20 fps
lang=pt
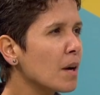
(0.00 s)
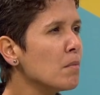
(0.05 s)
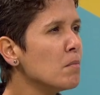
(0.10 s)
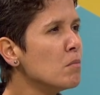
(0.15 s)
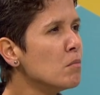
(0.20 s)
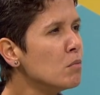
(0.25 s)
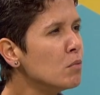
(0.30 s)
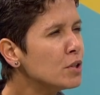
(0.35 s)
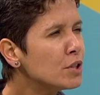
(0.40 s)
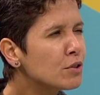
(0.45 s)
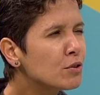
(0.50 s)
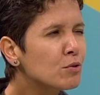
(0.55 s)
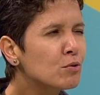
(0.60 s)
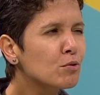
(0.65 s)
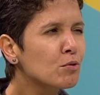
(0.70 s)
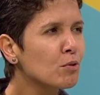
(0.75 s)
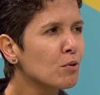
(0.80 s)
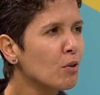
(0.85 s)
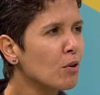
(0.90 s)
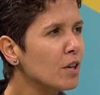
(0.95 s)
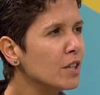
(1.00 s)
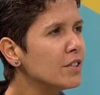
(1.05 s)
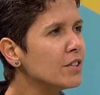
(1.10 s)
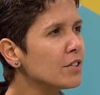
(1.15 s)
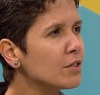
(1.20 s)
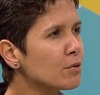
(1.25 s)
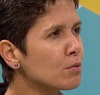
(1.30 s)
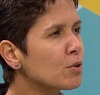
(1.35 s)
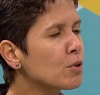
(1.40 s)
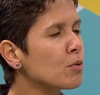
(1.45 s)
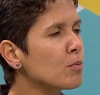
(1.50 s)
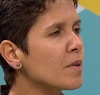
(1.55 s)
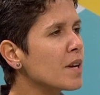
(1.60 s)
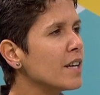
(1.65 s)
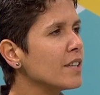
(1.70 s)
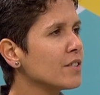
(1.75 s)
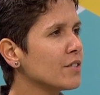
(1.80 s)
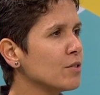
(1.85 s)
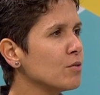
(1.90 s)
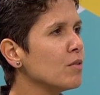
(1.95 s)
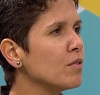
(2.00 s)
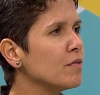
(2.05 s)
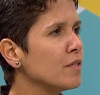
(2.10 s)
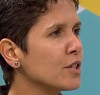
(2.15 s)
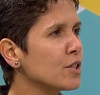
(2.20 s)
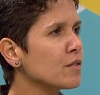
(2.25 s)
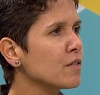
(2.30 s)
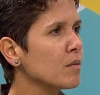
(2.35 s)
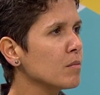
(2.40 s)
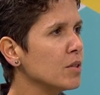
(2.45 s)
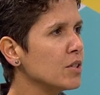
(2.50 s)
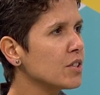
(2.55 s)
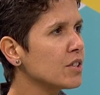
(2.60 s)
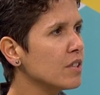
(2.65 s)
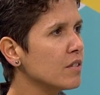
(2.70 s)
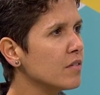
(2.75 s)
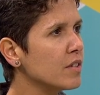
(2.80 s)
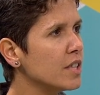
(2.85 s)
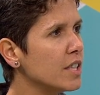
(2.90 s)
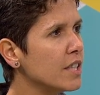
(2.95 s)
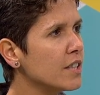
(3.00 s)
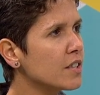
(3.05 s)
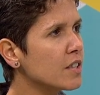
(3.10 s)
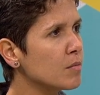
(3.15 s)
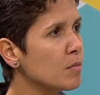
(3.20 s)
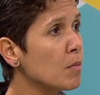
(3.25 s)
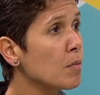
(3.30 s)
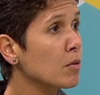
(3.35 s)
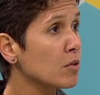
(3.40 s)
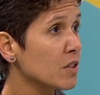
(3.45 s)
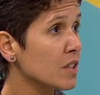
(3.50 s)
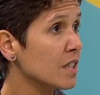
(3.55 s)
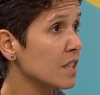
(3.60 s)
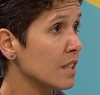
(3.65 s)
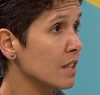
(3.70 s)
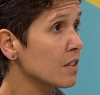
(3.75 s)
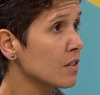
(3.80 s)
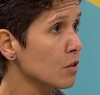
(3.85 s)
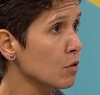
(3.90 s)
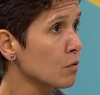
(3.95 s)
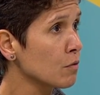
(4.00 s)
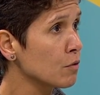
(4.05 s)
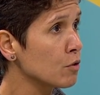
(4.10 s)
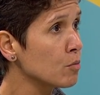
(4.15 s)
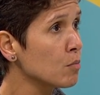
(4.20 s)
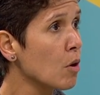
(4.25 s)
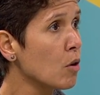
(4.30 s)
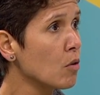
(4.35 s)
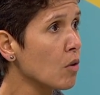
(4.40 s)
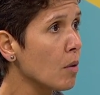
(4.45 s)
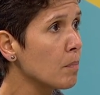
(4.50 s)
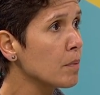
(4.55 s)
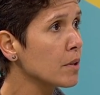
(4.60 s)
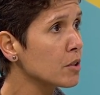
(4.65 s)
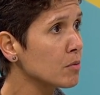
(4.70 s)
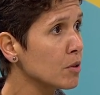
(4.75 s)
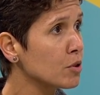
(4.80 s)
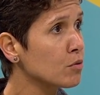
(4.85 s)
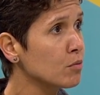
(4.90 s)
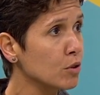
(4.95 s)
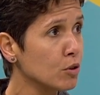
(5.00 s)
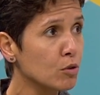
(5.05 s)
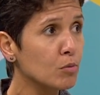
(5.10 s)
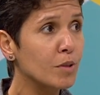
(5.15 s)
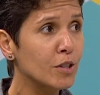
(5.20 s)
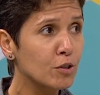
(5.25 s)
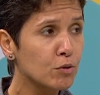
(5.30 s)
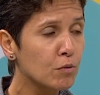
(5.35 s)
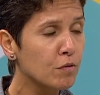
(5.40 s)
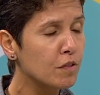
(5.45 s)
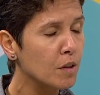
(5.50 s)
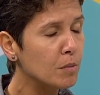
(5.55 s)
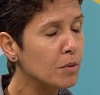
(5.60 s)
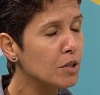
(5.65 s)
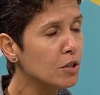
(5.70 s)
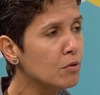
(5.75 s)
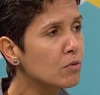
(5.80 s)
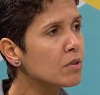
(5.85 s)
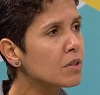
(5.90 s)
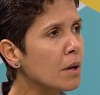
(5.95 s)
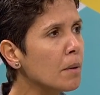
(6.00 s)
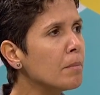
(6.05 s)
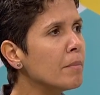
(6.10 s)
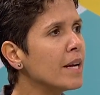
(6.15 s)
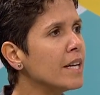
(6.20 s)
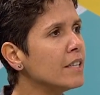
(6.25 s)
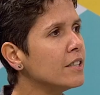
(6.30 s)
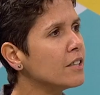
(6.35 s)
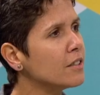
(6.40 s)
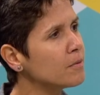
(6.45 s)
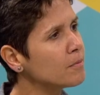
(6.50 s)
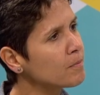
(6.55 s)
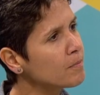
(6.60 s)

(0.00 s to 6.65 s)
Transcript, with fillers: muito longe do que o Brasil efetivamente deveria receber por causa da tradição do futebol, não apenas masculino, mas do feminino também, né?